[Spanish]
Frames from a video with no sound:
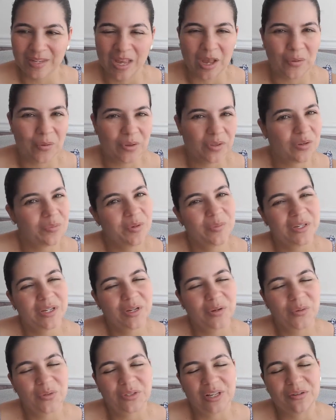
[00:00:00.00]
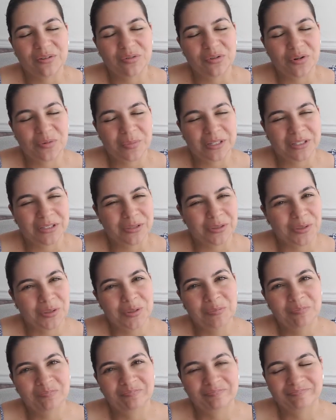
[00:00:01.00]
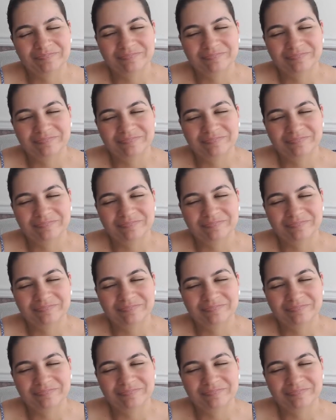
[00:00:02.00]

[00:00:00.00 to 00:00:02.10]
Cuando a mí me llegó esta información,